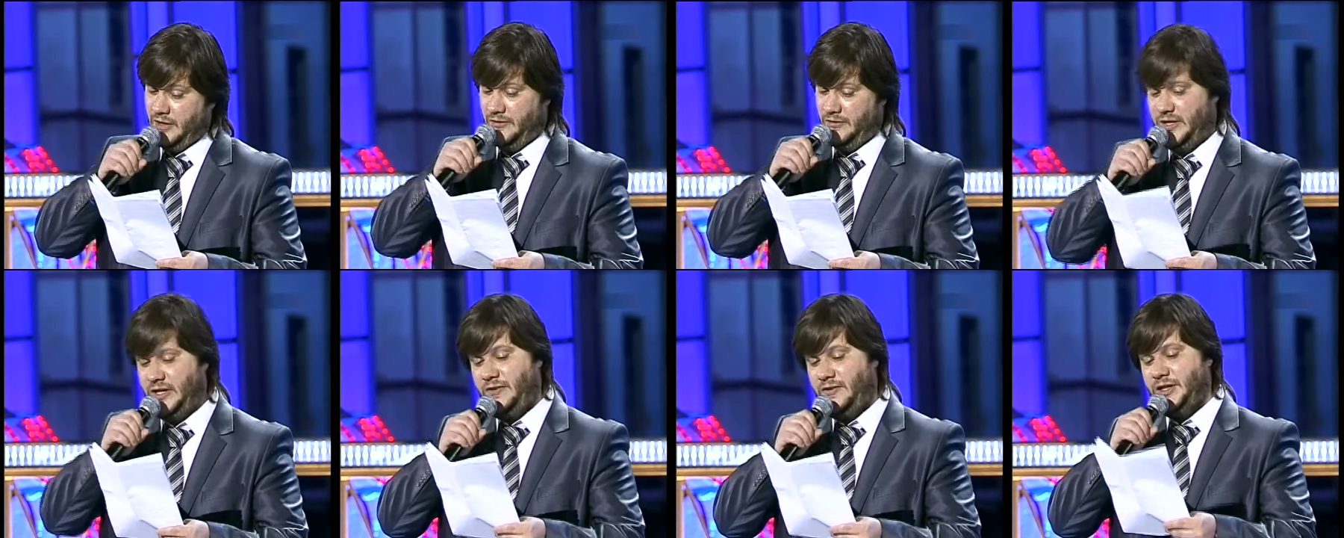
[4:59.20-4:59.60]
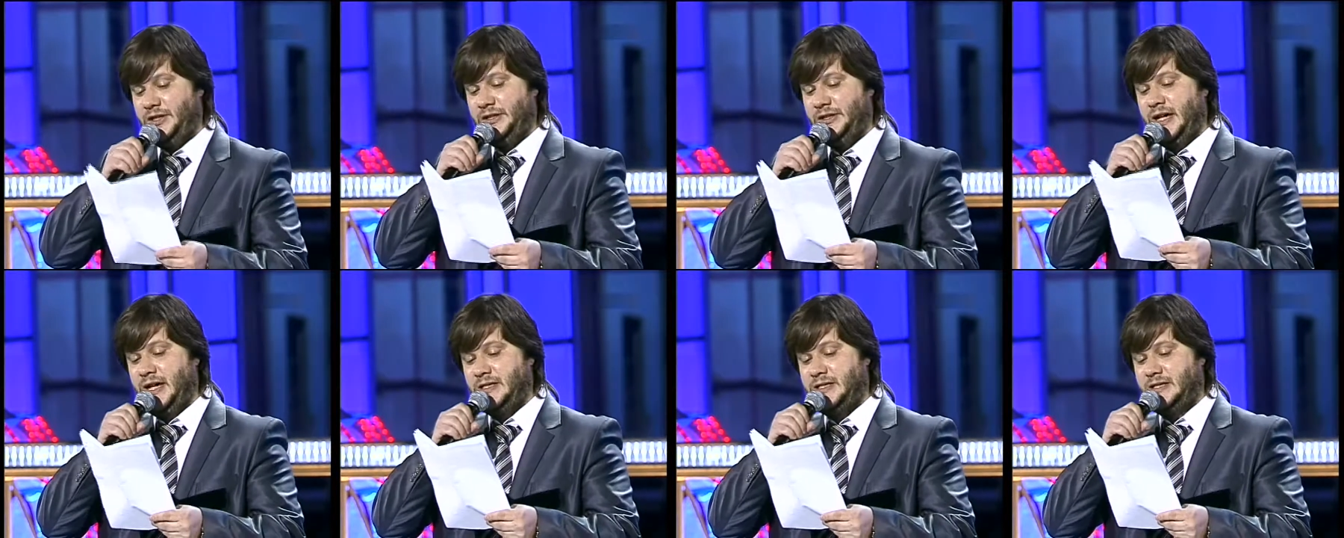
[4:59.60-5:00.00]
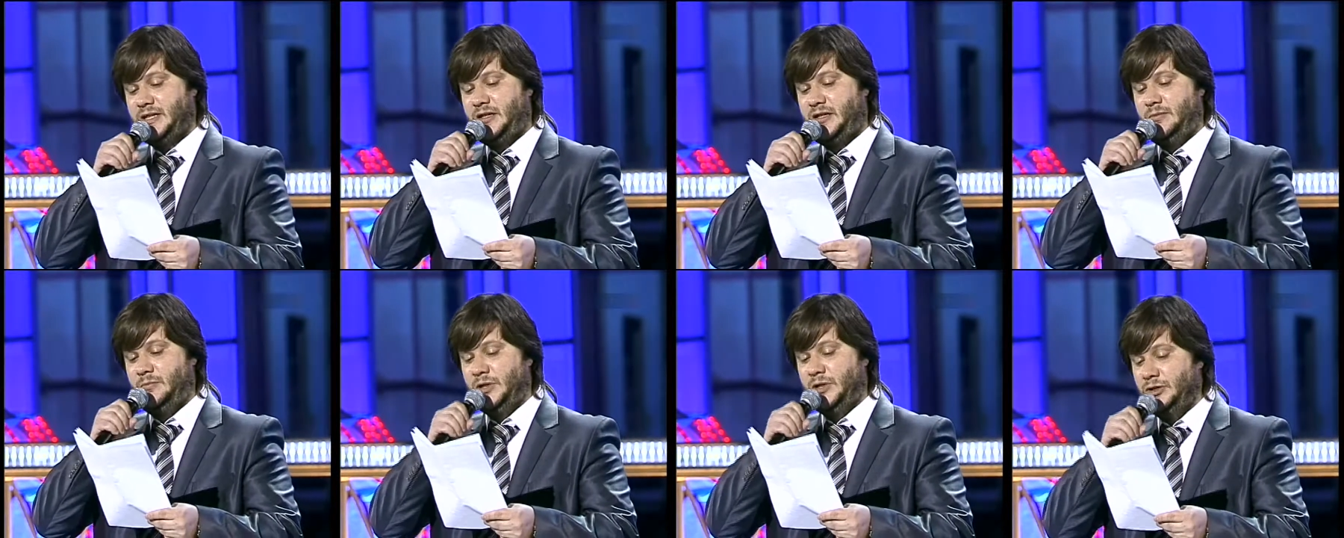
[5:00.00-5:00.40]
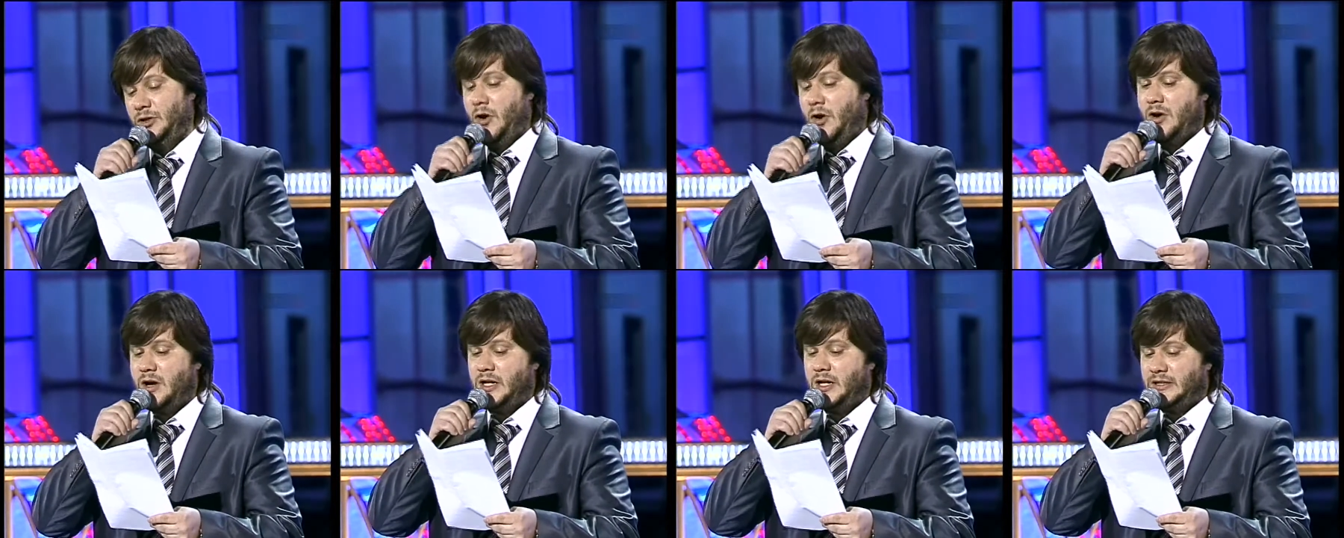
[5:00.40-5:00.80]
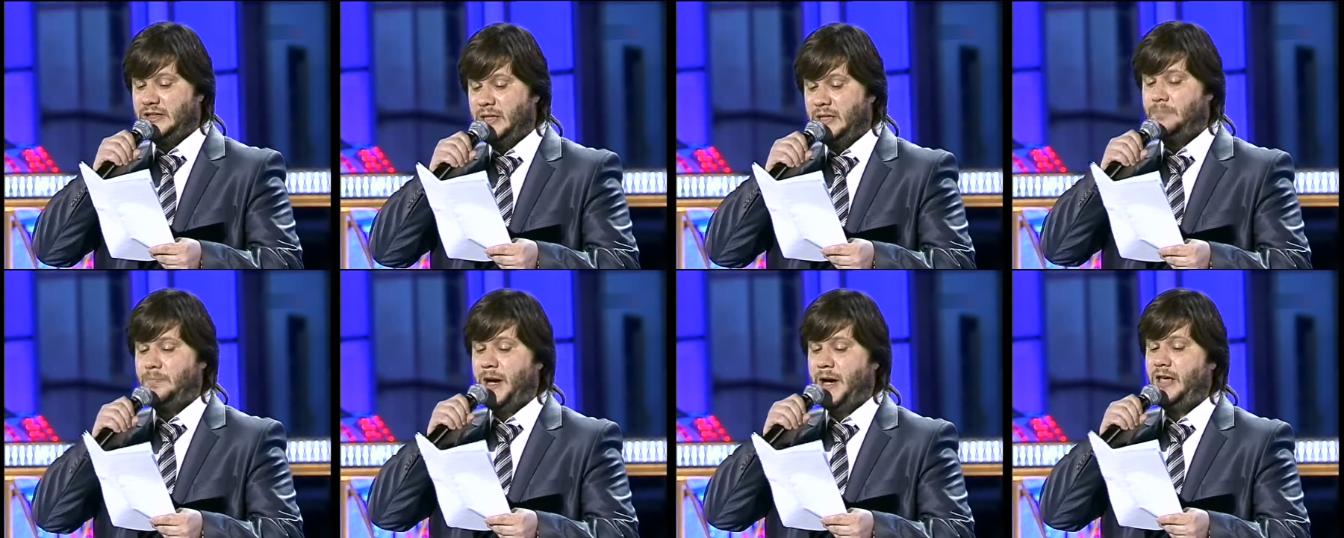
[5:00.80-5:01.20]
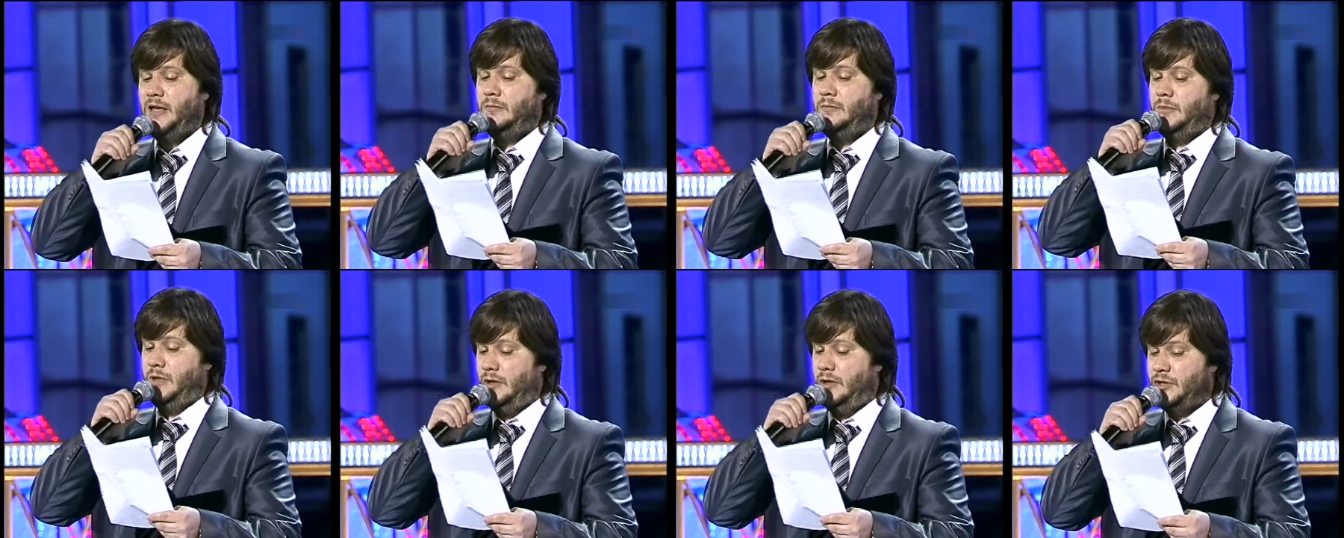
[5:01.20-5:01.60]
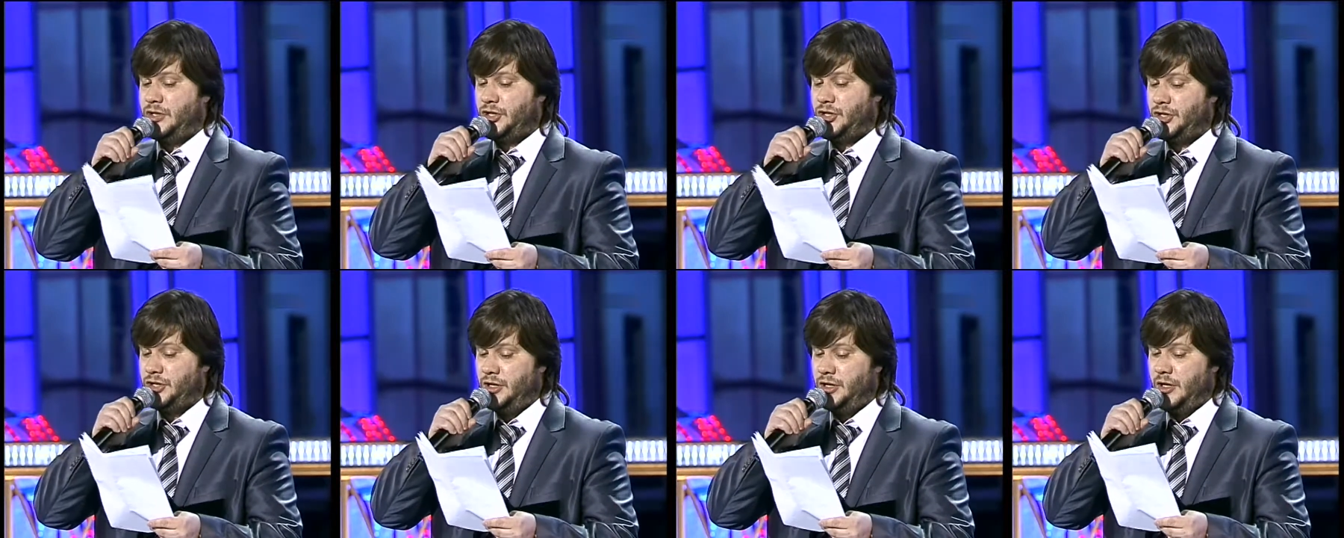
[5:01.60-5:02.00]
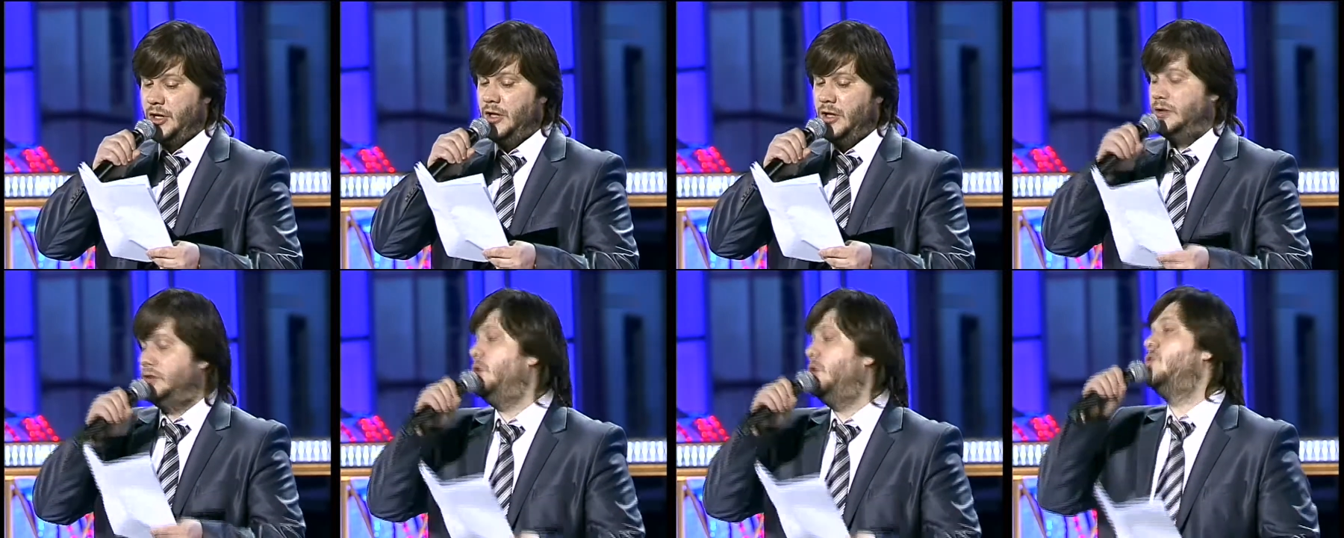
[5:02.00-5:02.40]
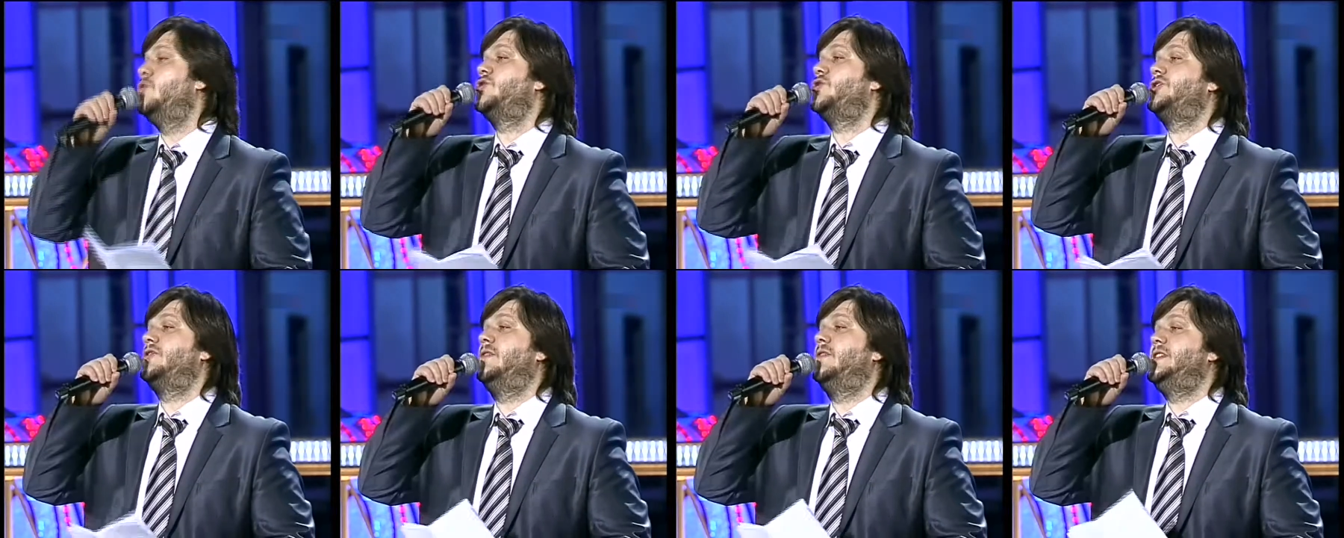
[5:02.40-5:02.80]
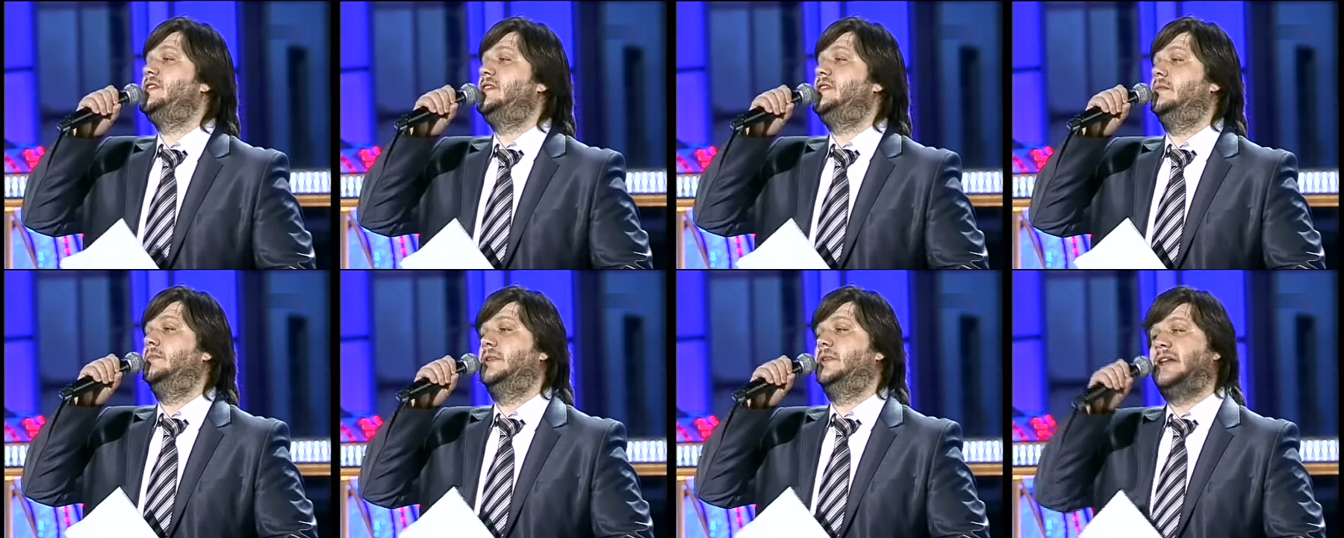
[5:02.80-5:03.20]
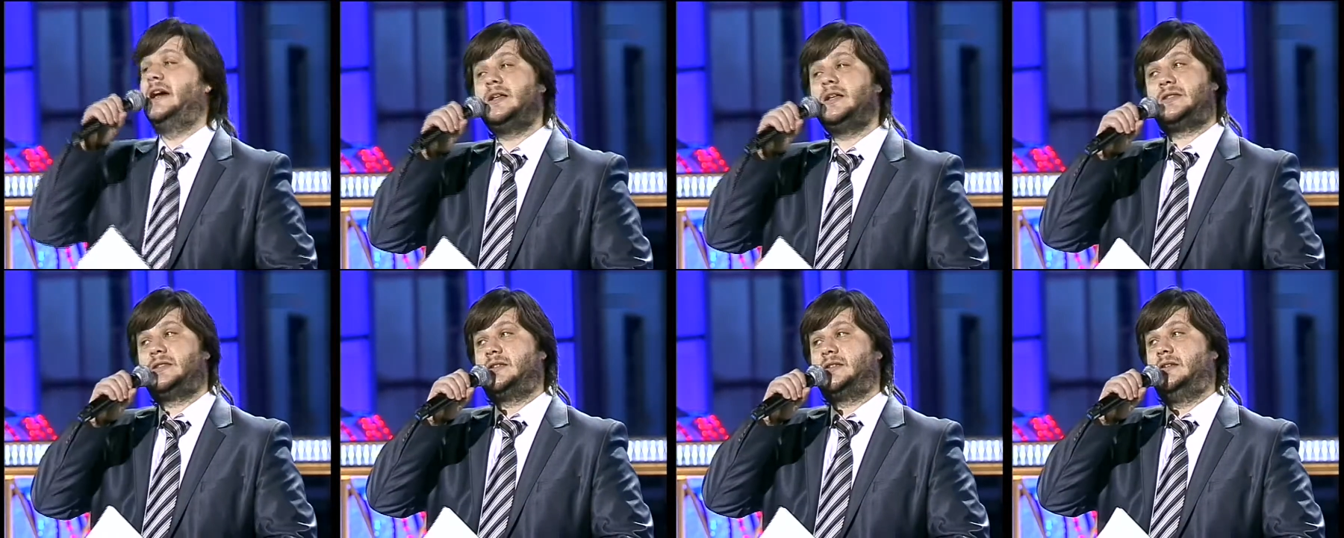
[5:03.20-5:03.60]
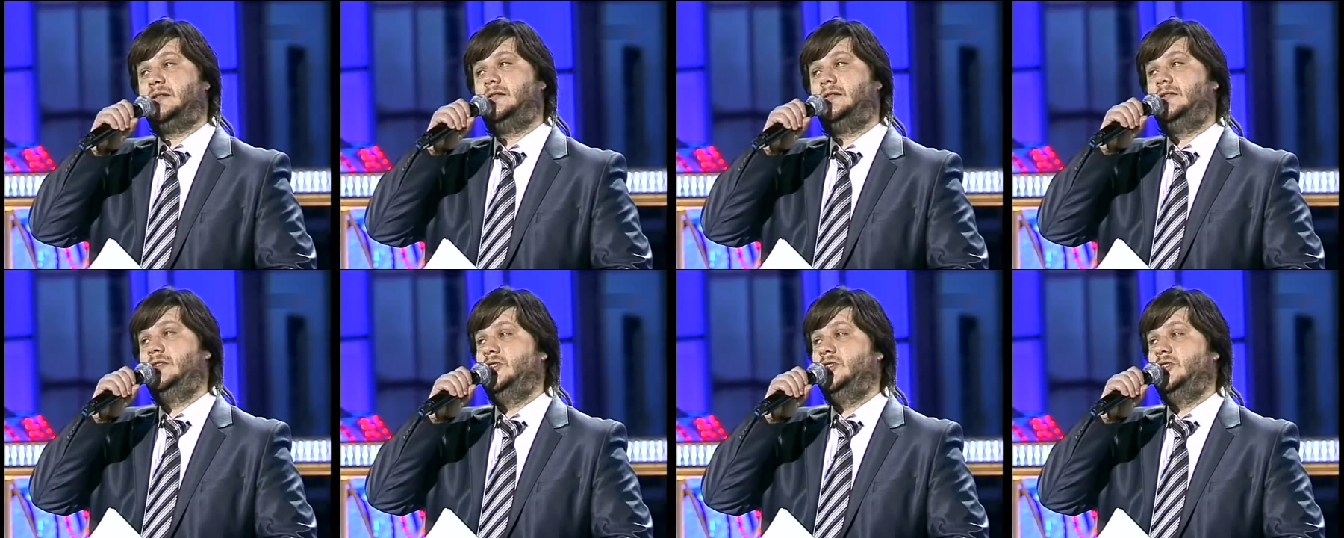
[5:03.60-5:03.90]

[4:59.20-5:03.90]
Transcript: В девятнадцать много ты поймешь, но уж восемнадцать